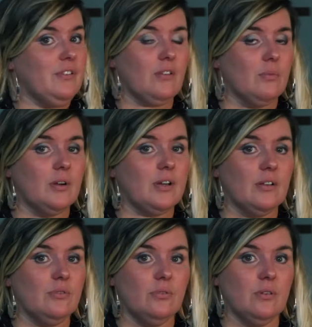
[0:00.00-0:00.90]
comme un
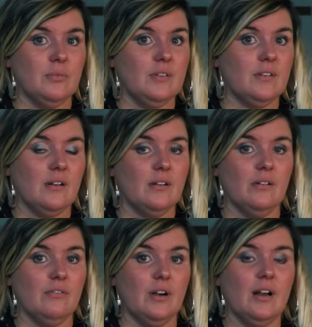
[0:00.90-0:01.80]
cadeau en me disant,
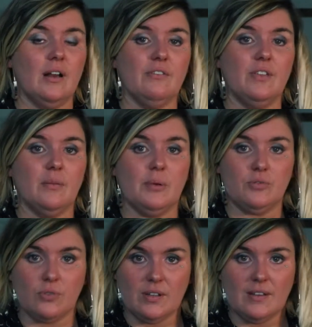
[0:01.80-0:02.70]
euh, voilà, la vie n'a pas
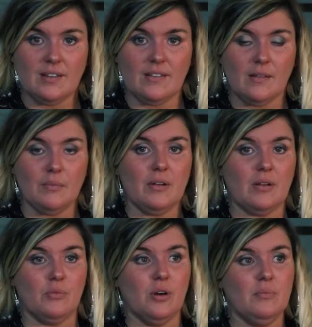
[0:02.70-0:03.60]
toujours été très sympa
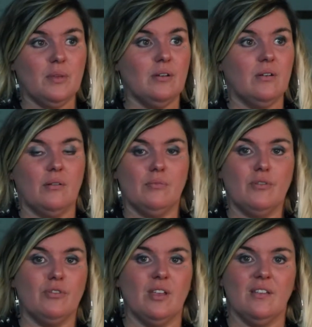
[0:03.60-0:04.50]
avec moi, mais euh, en
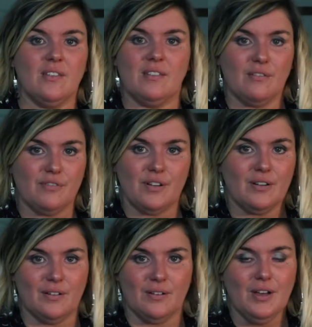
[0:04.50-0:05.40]
m'envoyant cet
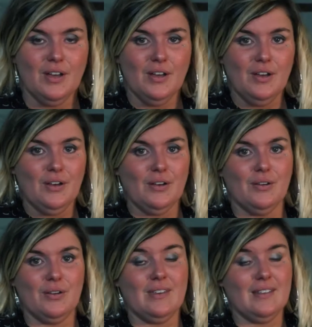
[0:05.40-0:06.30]
enfant
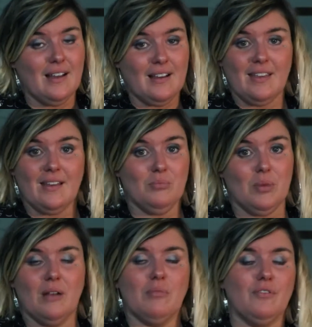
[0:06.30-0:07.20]
qui n'a rien,
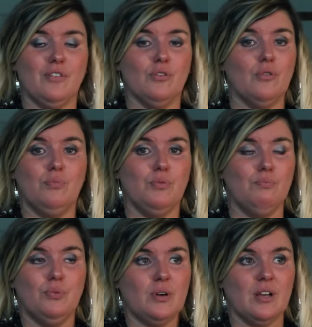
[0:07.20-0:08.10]
ben, elle m'a fait le plus
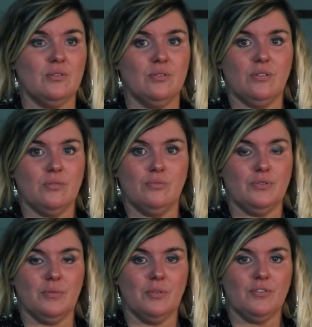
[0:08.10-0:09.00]
beau cadeau qu'on
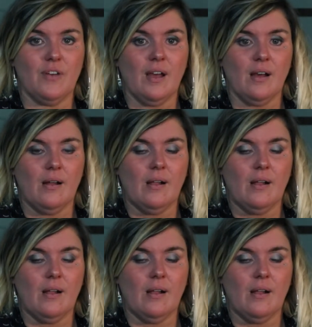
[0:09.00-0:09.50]
pouvait me faire.